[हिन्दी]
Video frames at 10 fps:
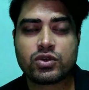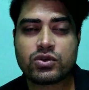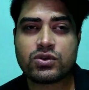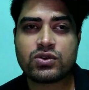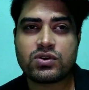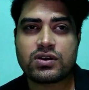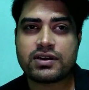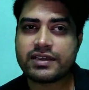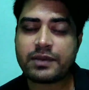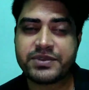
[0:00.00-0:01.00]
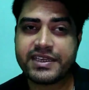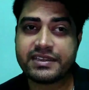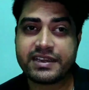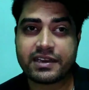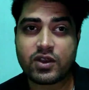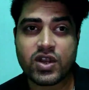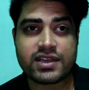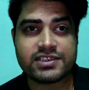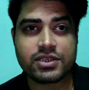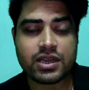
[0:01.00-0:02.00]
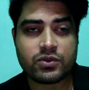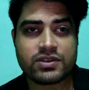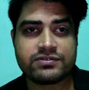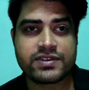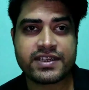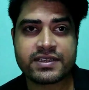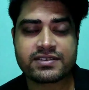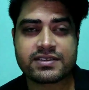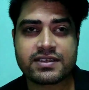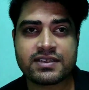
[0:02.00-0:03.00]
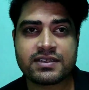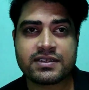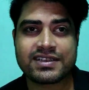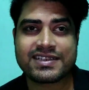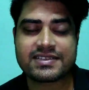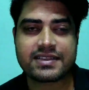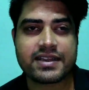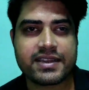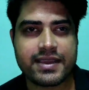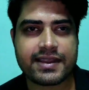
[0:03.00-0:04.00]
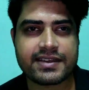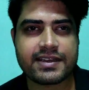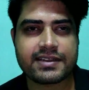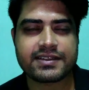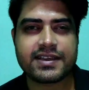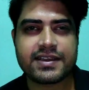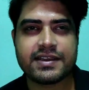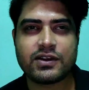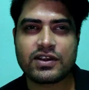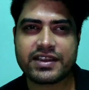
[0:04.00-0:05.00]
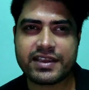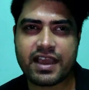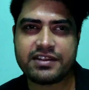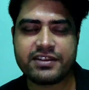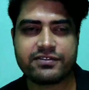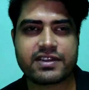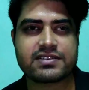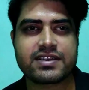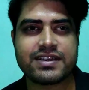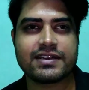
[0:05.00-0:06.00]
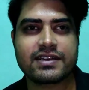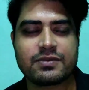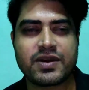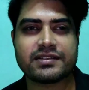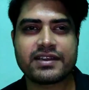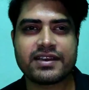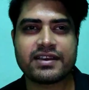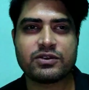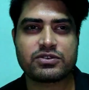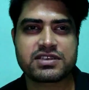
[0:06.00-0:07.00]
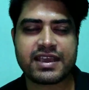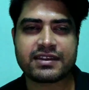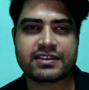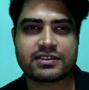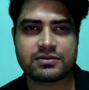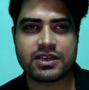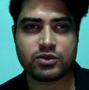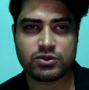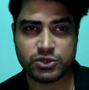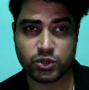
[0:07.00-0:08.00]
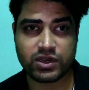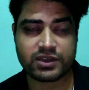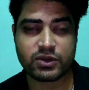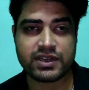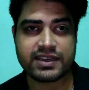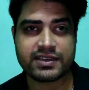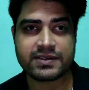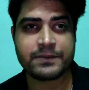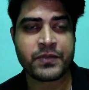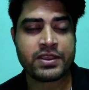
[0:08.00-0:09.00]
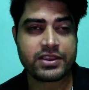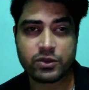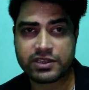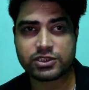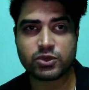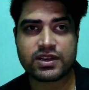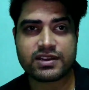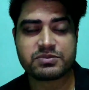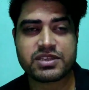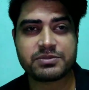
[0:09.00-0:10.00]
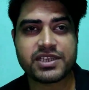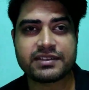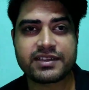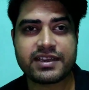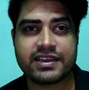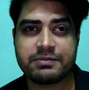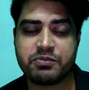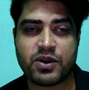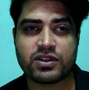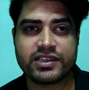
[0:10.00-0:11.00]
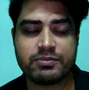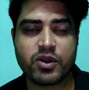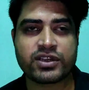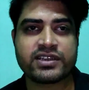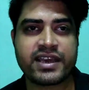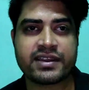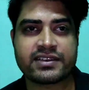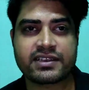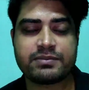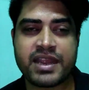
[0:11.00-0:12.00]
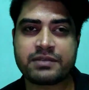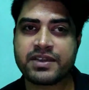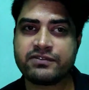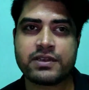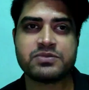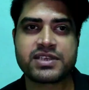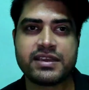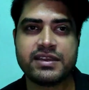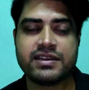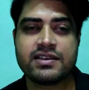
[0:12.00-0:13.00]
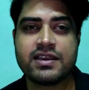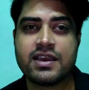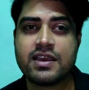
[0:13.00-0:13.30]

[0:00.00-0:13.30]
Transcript: तो अब ये देखना होगा कि जैकविन फिनिक्स किस तरह की एक्टिंग करते हैं और क्या डिफरेंस क्रिएट कर पाते हैं उस कैरेक्टर जोकर को लेकर क्योंकि जोकर हम सब जानते हैं बहुत ही इंपॉर्टेंट कैरेक्टर है बैटमैन फिल्म्स के लिए